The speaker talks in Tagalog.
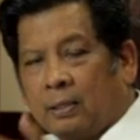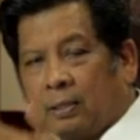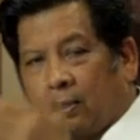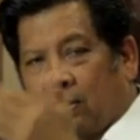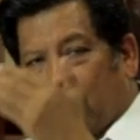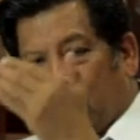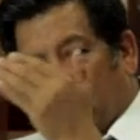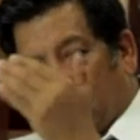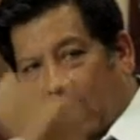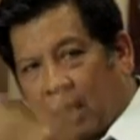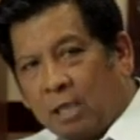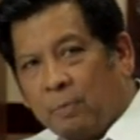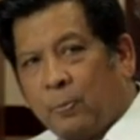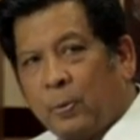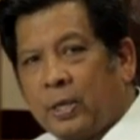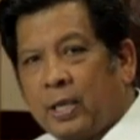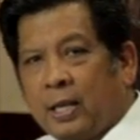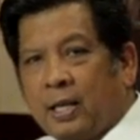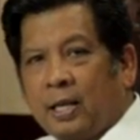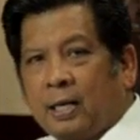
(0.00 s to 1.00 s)
Kung tayo
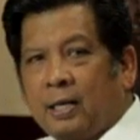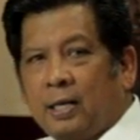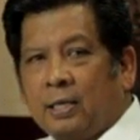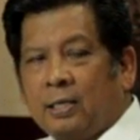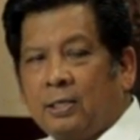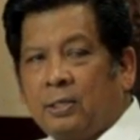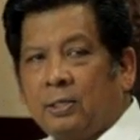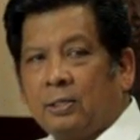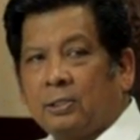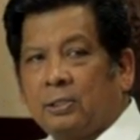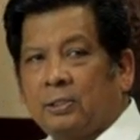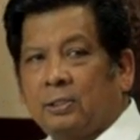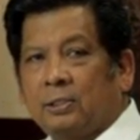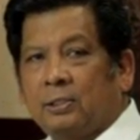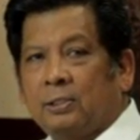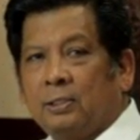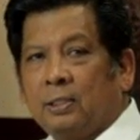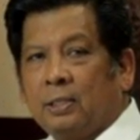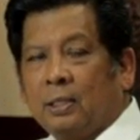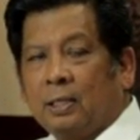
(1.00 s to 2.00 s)
po'y anak ng
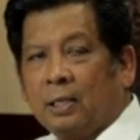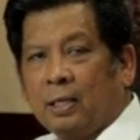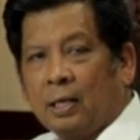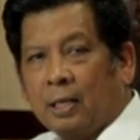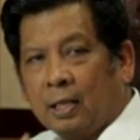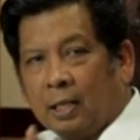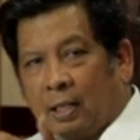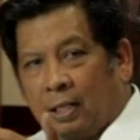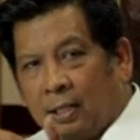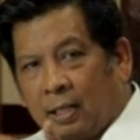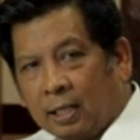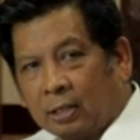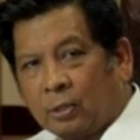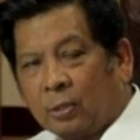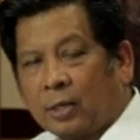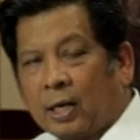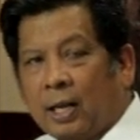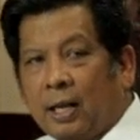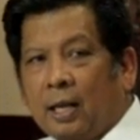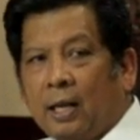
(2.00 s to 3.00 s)
Diyos,
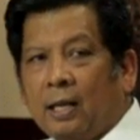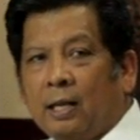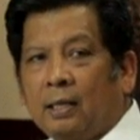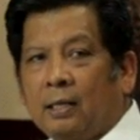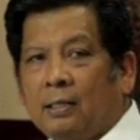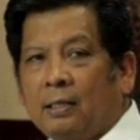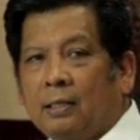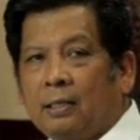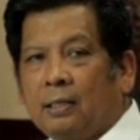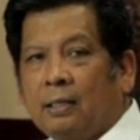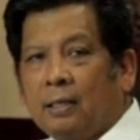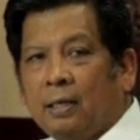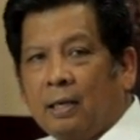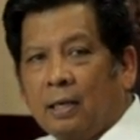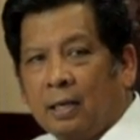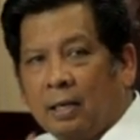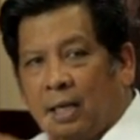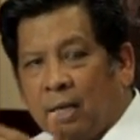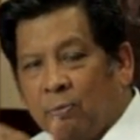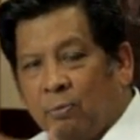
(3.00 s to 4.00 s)
natural lang,
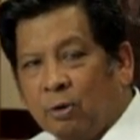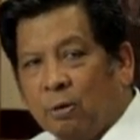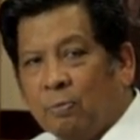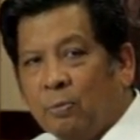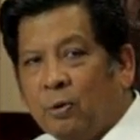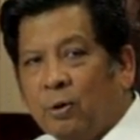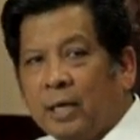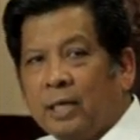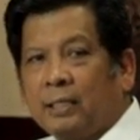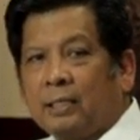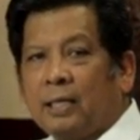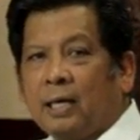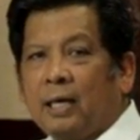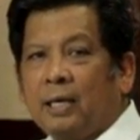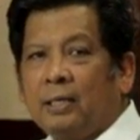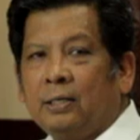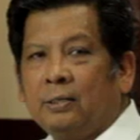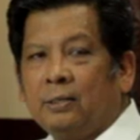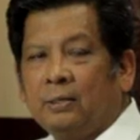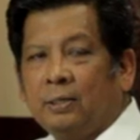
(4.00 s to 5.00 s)
namumuhay
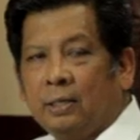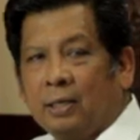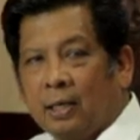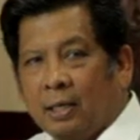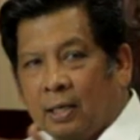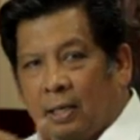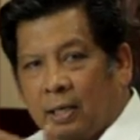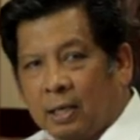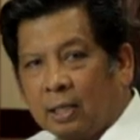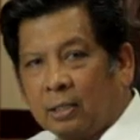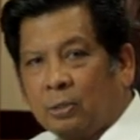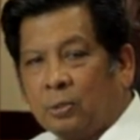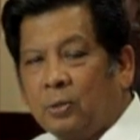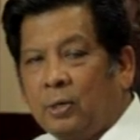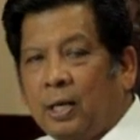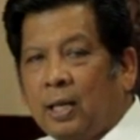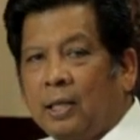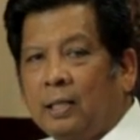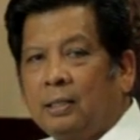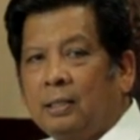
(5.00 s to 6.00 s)
tayo
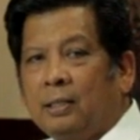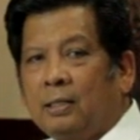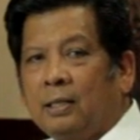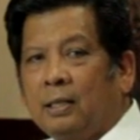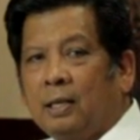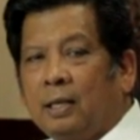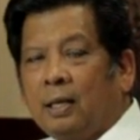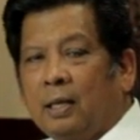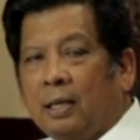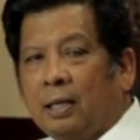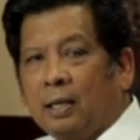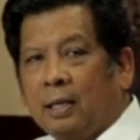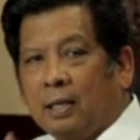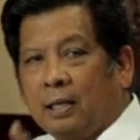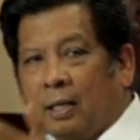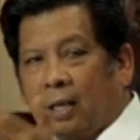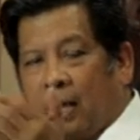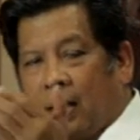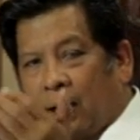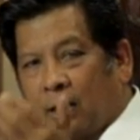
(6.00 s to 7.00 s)
katulad
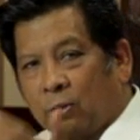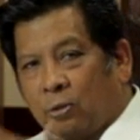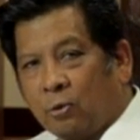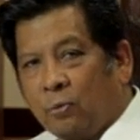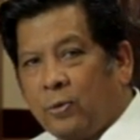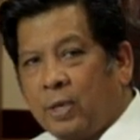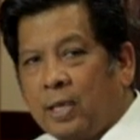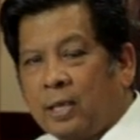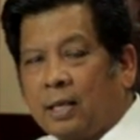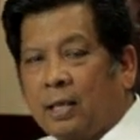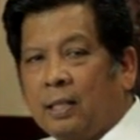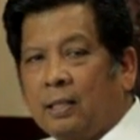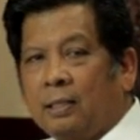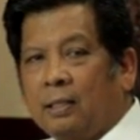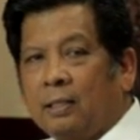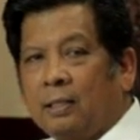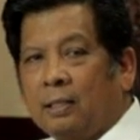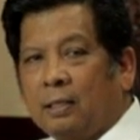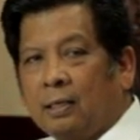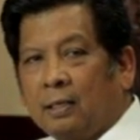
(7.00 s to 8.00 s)
ng katuwiran
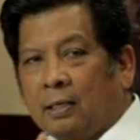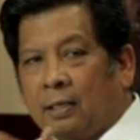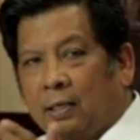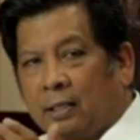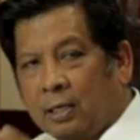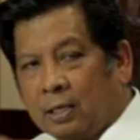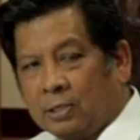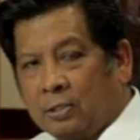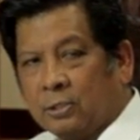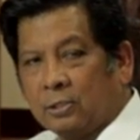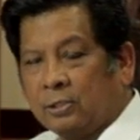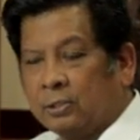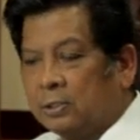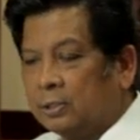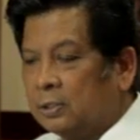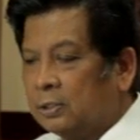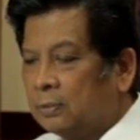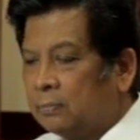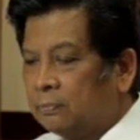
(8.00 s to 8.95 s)
ng Diyos.